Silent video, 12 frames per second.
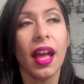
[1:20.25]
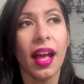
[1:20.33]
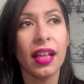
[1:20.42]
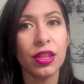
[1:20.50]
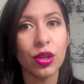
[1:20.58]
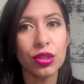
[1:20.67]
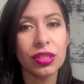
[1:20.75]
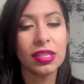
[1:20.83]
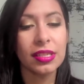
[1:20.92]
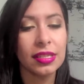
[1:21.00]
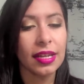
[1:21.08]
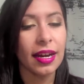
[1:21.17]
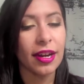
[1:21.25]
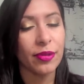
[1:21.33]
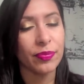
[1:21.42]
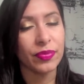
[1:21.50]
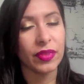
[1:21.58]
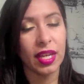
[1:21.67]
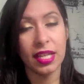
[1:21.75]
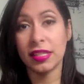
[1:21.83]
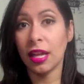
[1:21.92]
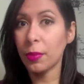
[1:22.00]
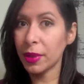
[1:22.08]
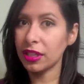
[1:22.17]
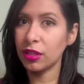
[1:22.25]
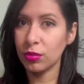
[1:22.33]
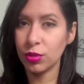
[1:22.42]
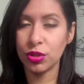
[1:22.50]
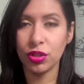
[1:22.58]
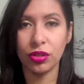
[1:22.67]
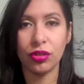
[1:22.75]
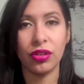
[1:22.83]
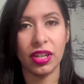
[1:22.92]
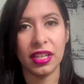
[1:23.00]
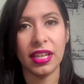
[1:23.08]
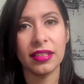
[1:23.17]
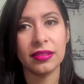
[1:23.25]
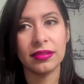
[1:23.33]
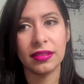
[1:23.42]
Entonces, he estaba aprendiendo mucho con ella